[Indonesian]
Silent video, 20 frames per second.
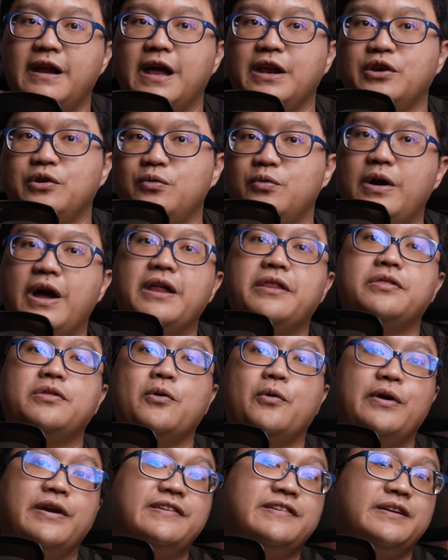dan juga
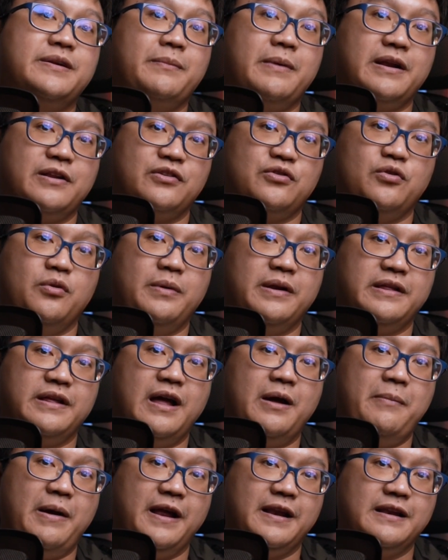storage
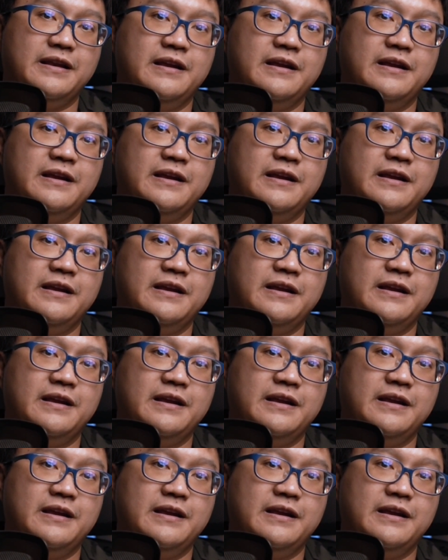512GB.